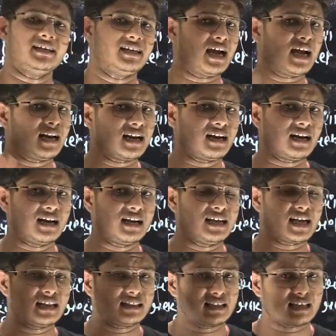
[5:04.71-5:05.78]
ना ना ना ना ये
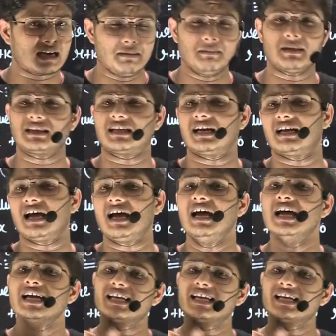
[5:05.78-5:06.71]
गलती कभी मत करना